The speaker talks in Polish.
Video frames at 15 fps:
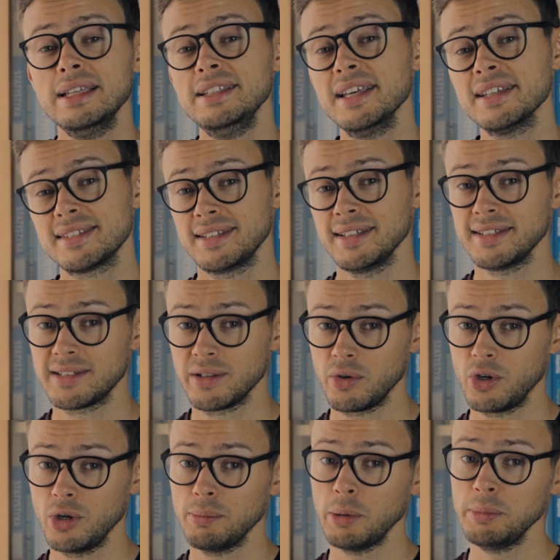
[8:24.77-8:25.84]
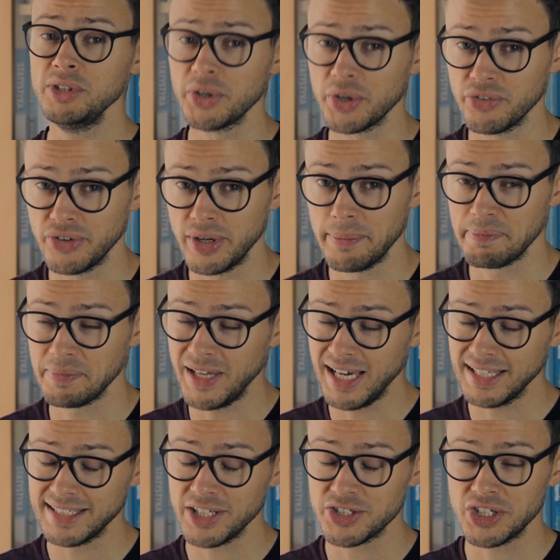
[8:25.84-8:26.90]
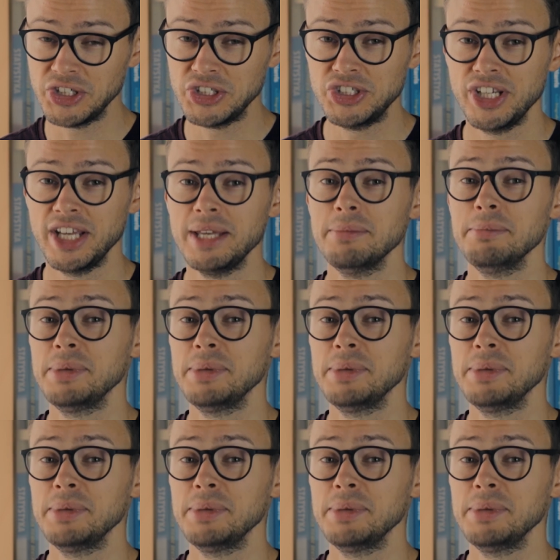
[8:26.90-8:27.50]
jest sok pomidorowy a najczęściej